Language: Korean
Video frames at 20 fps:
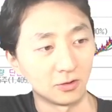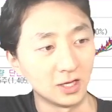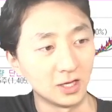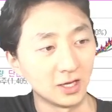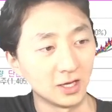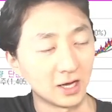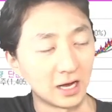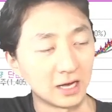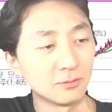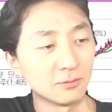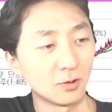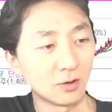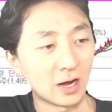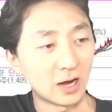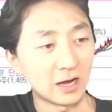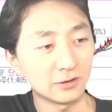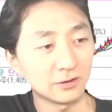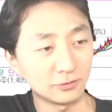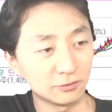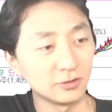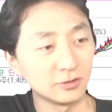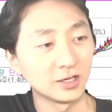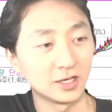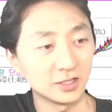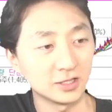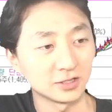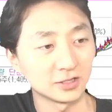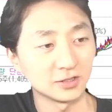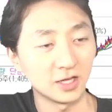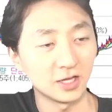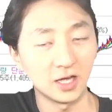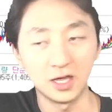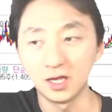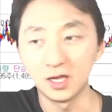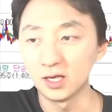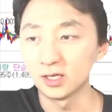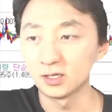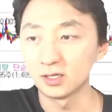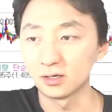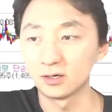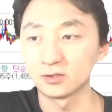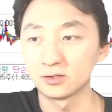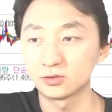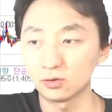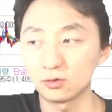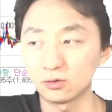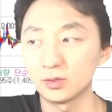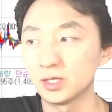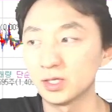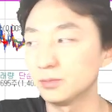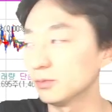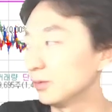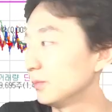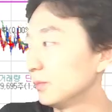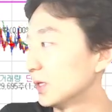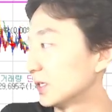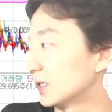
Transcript: 아니 뭐 할 수는 있겠지. 근데 조금 힘듭니다.